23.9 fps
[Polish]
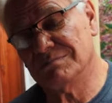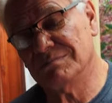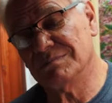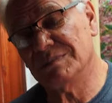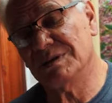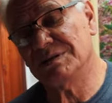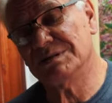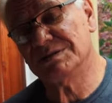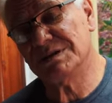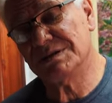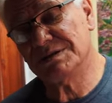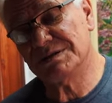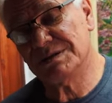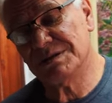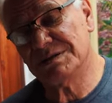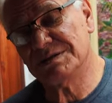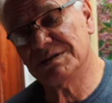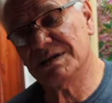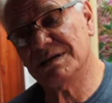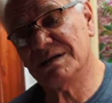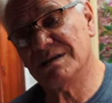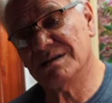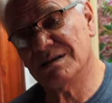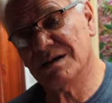insze
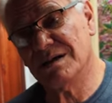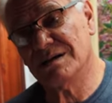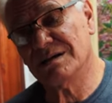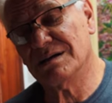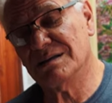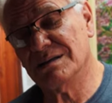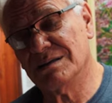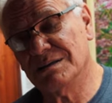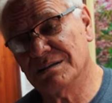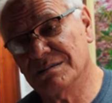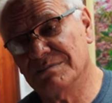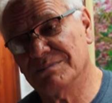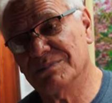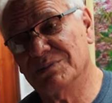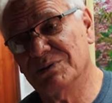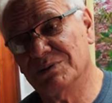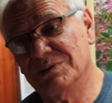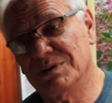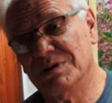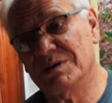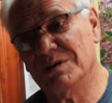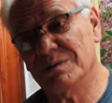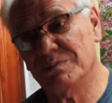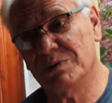jedzenie tak, ale
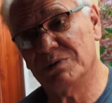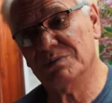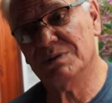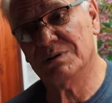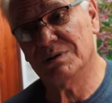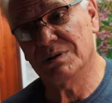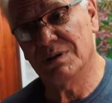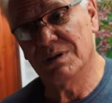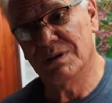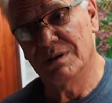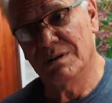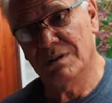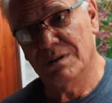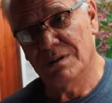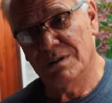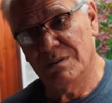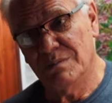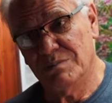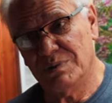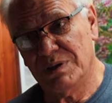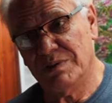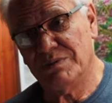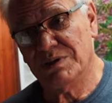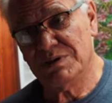tutaj nie było
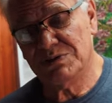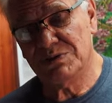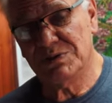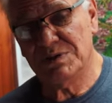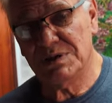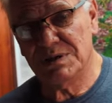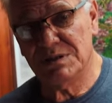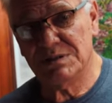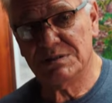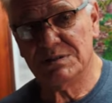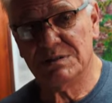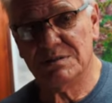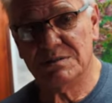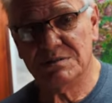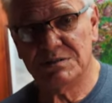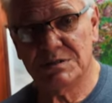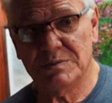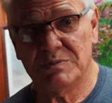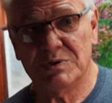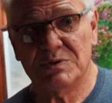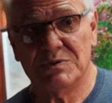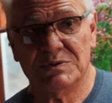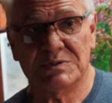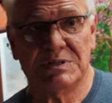prawie co jest.
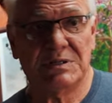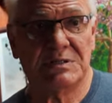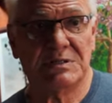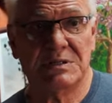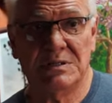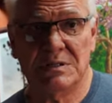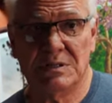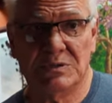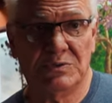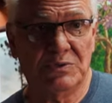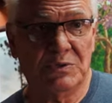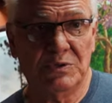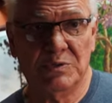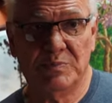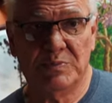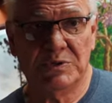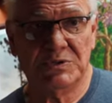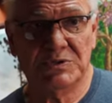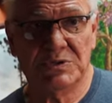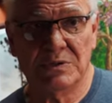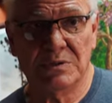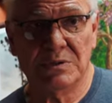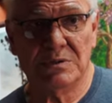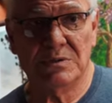Trzeba było zaczynać od
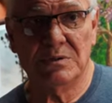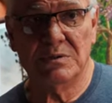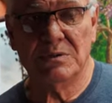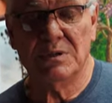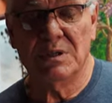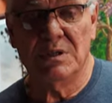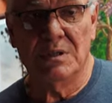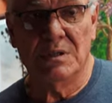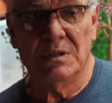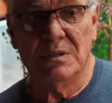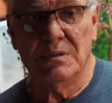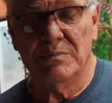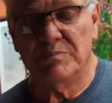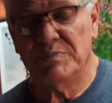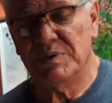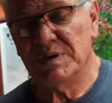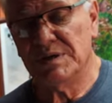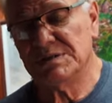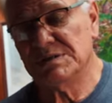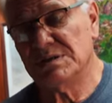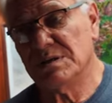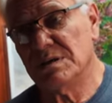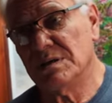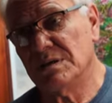początku.
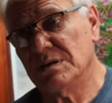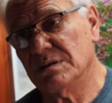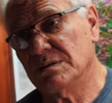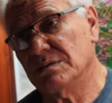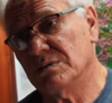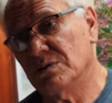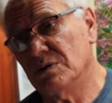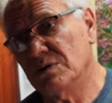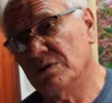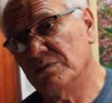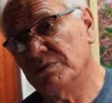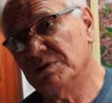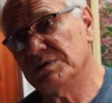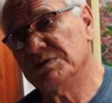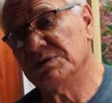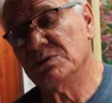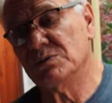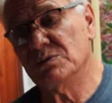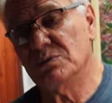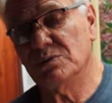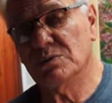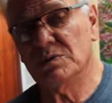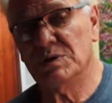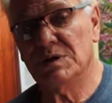Pierwsze krowy czy
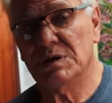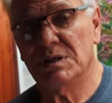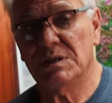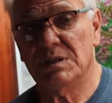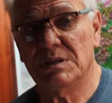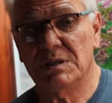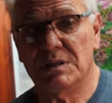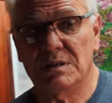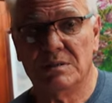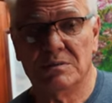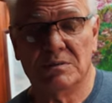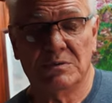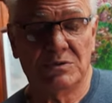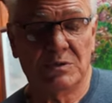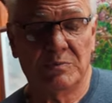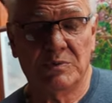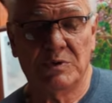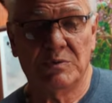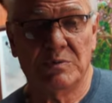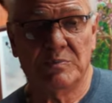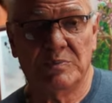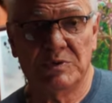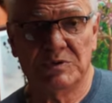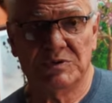kury, jako co
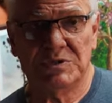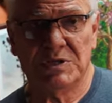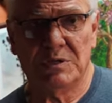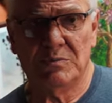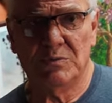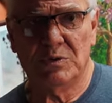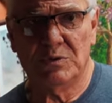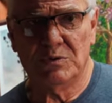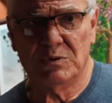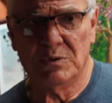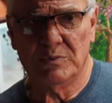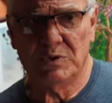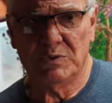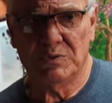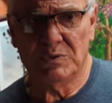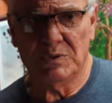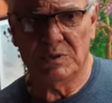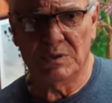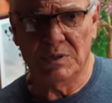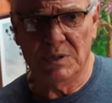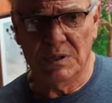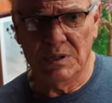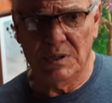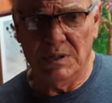było potrzebne, to
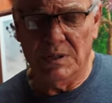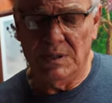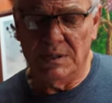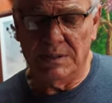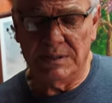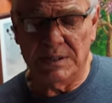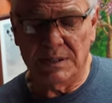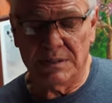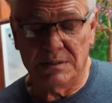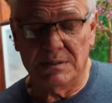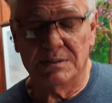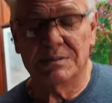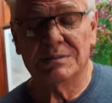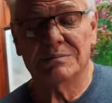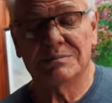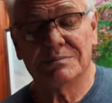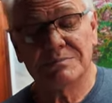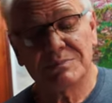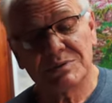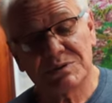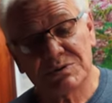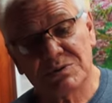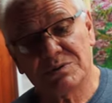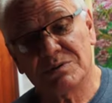było tak
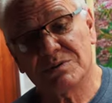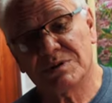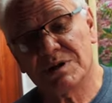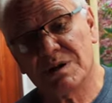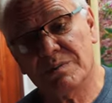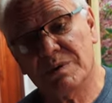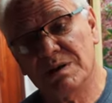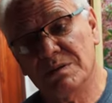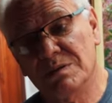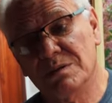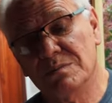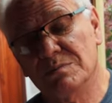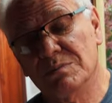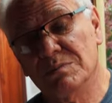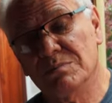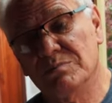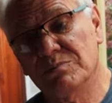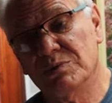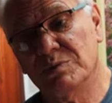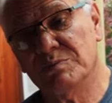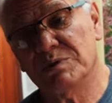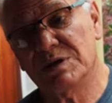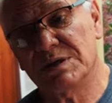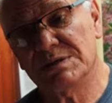z kontrabandą.
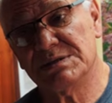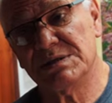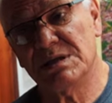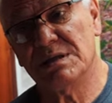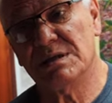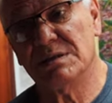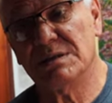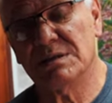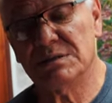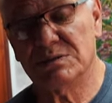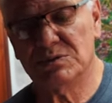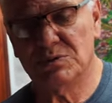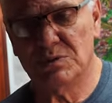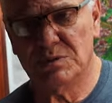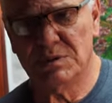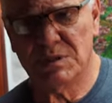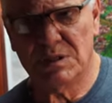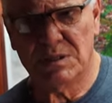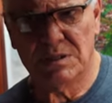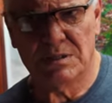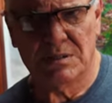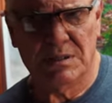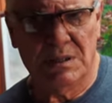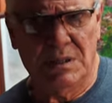Po Brazylia jest
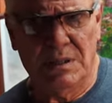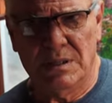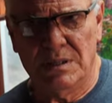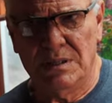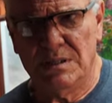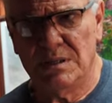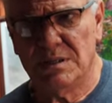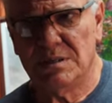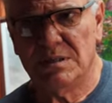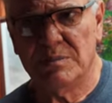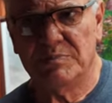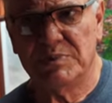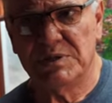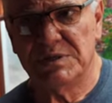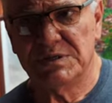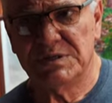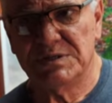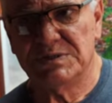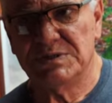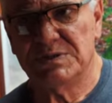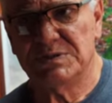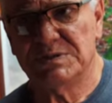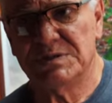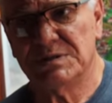tutaj jakieś
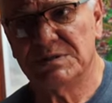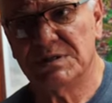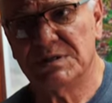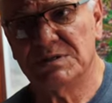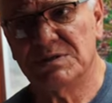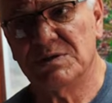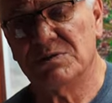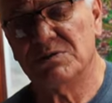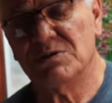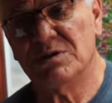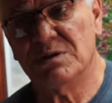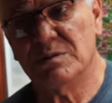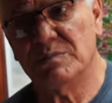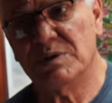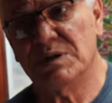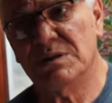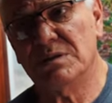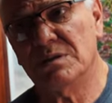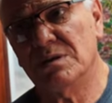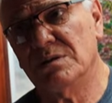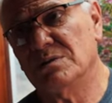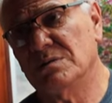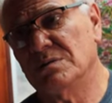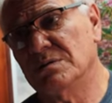50-60
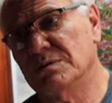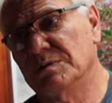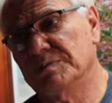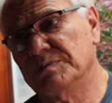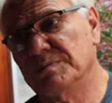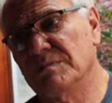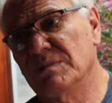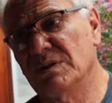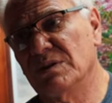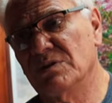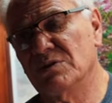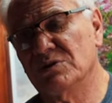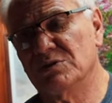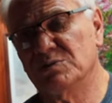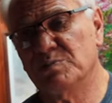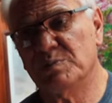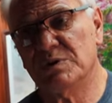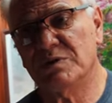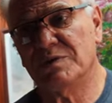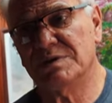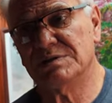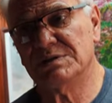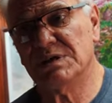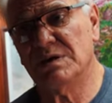km, to, to
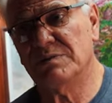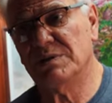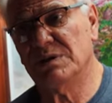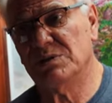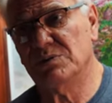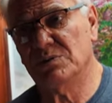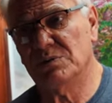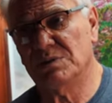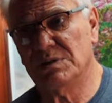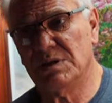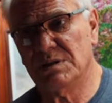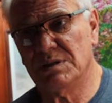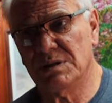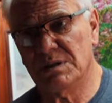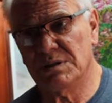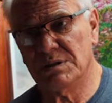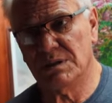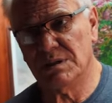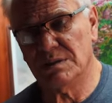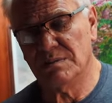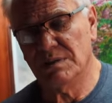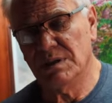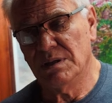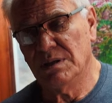sprowadzały tutaj
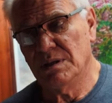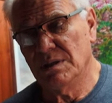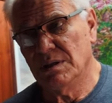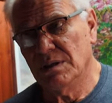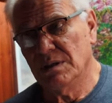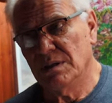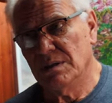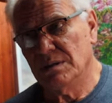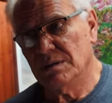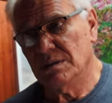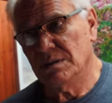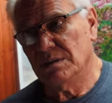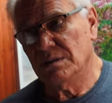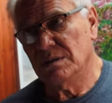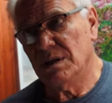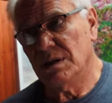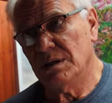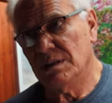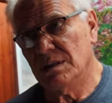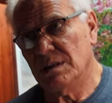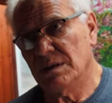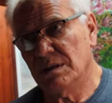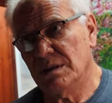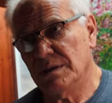takie, y,
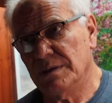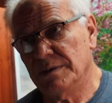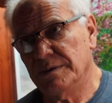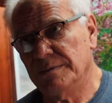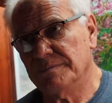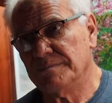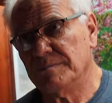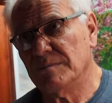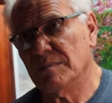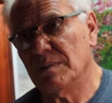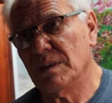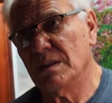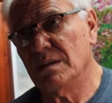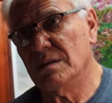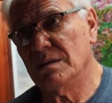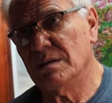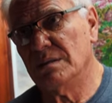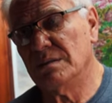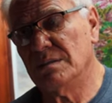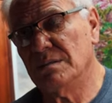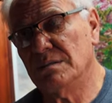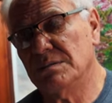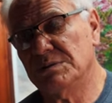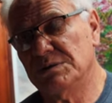ale
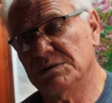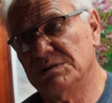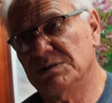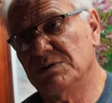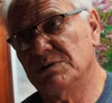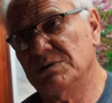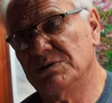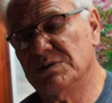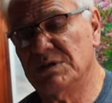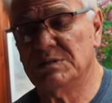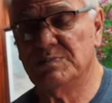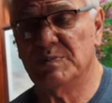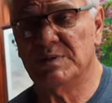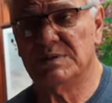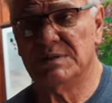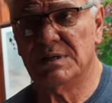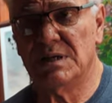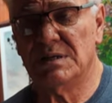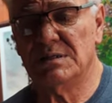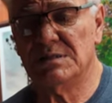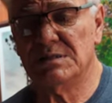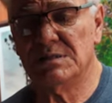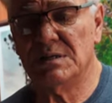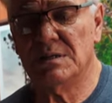y, dzisiaj jesteśmy
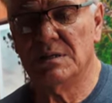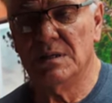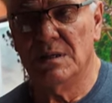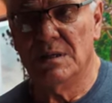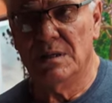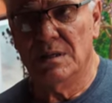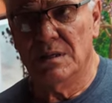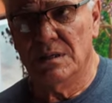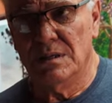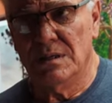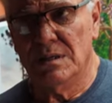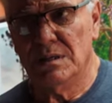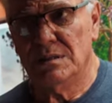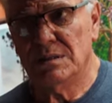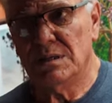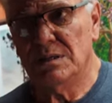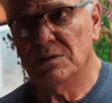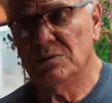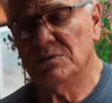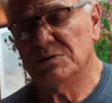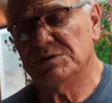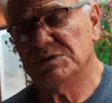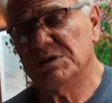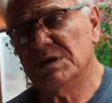starsze i te
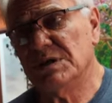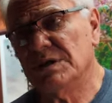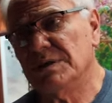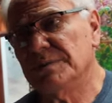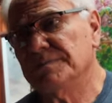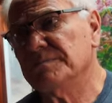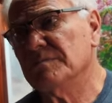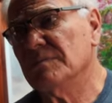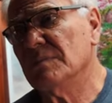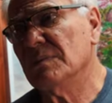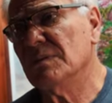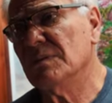ludzie,